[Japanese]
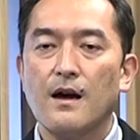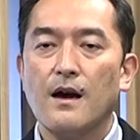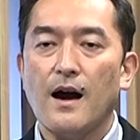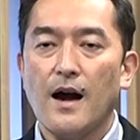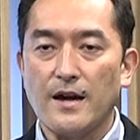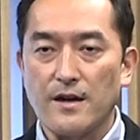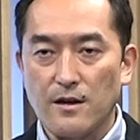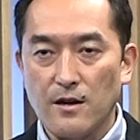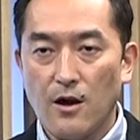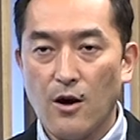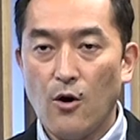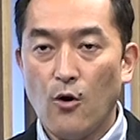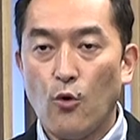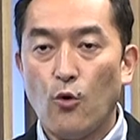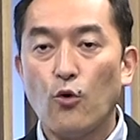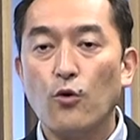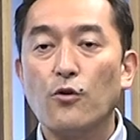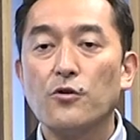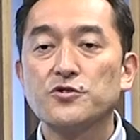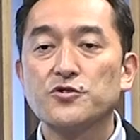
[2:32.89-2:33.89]
はい
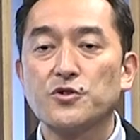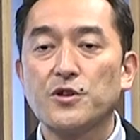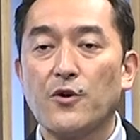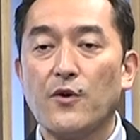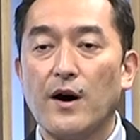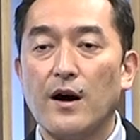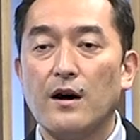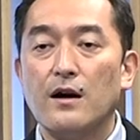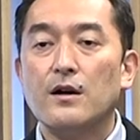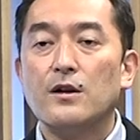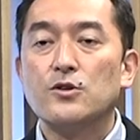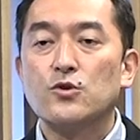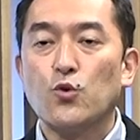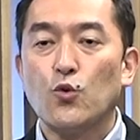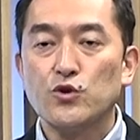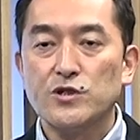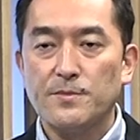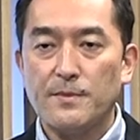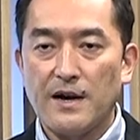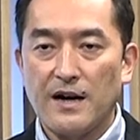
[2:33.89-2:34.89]
報告書では
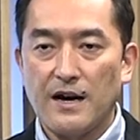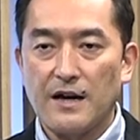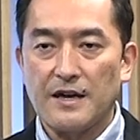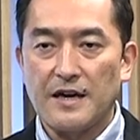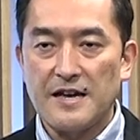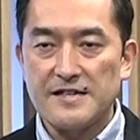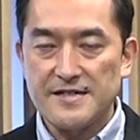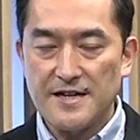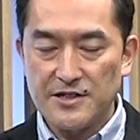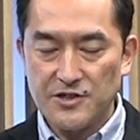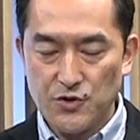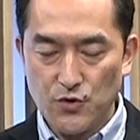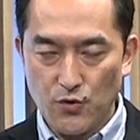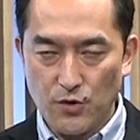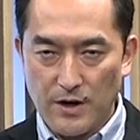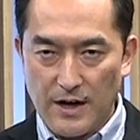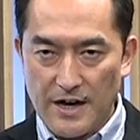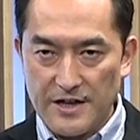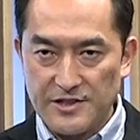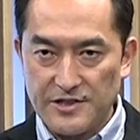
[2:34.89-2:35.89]
東芝が経産省を
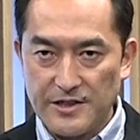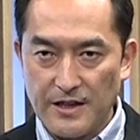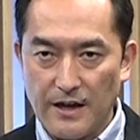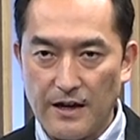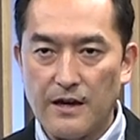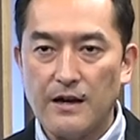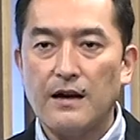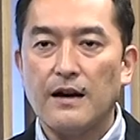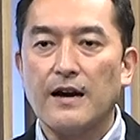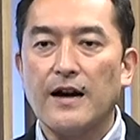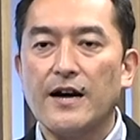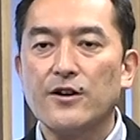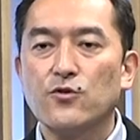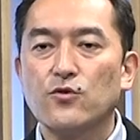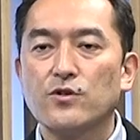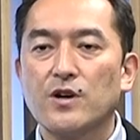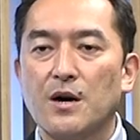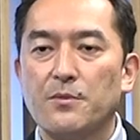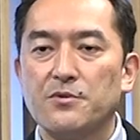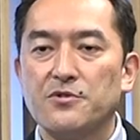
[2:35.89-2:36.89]
介して外国
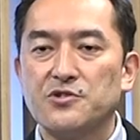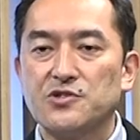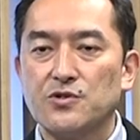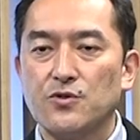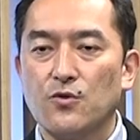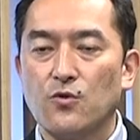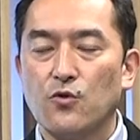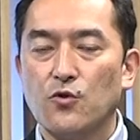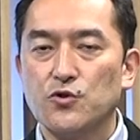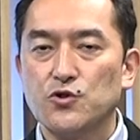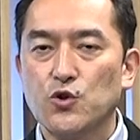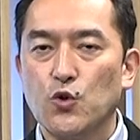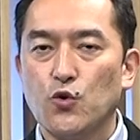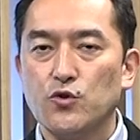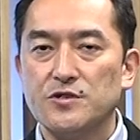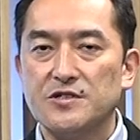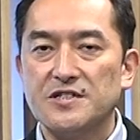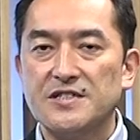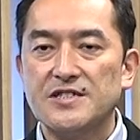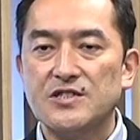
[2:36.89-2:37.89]
株主の交渉を
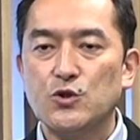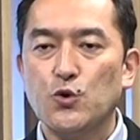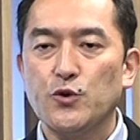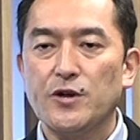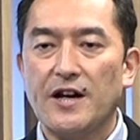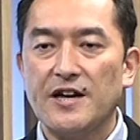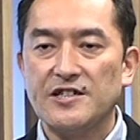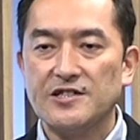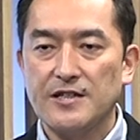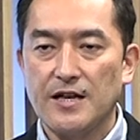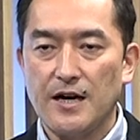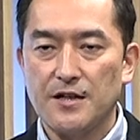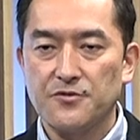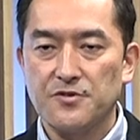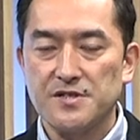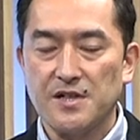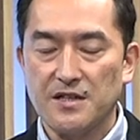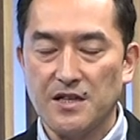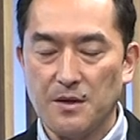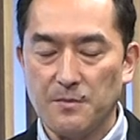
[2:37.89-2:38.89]
事実上依頼したと
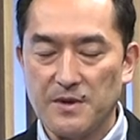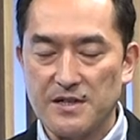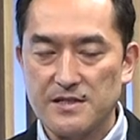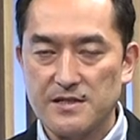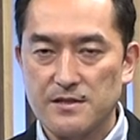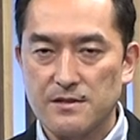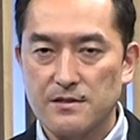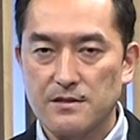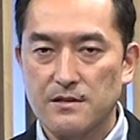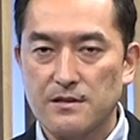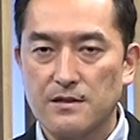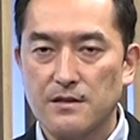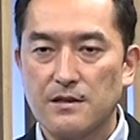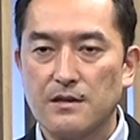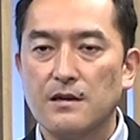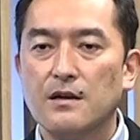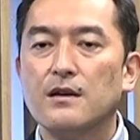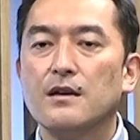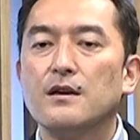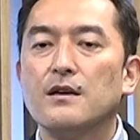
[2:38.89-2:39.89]
されています
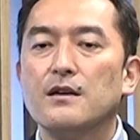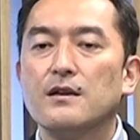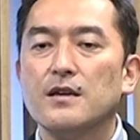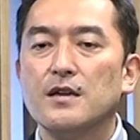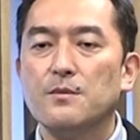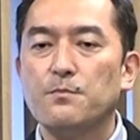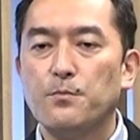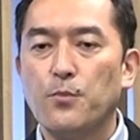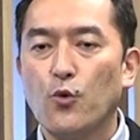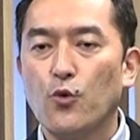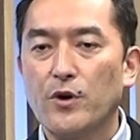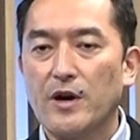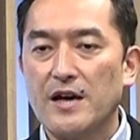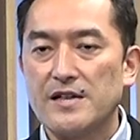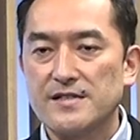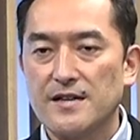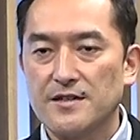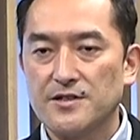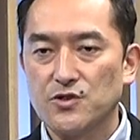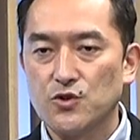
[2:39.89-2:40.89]
一方経
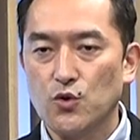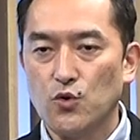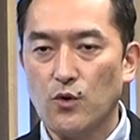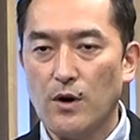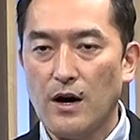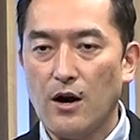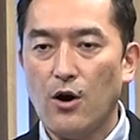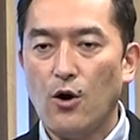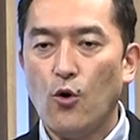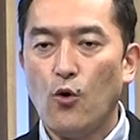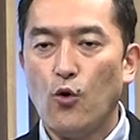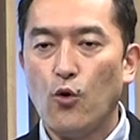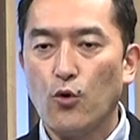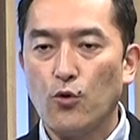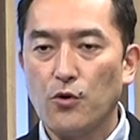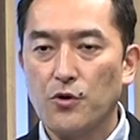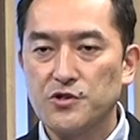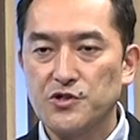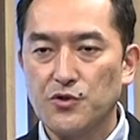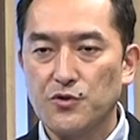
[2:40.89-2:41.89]
産省は報
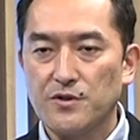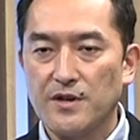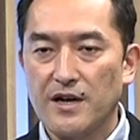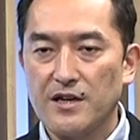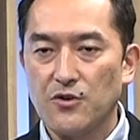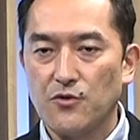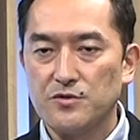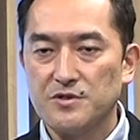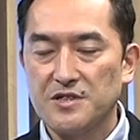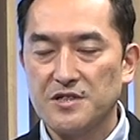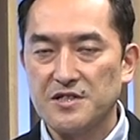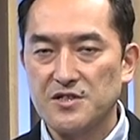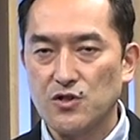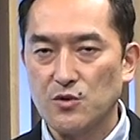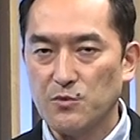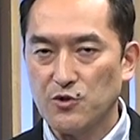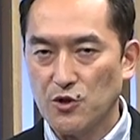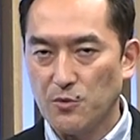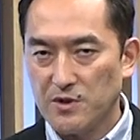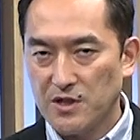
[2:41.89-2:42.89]
告書の内容を事実と
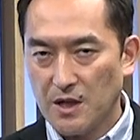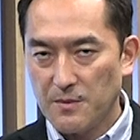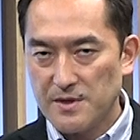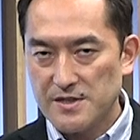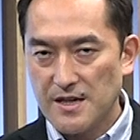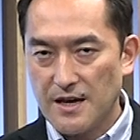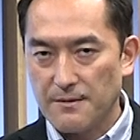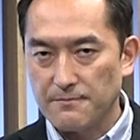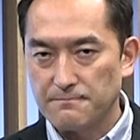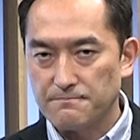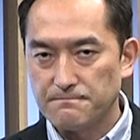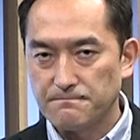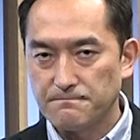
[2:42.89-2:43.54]
認めていません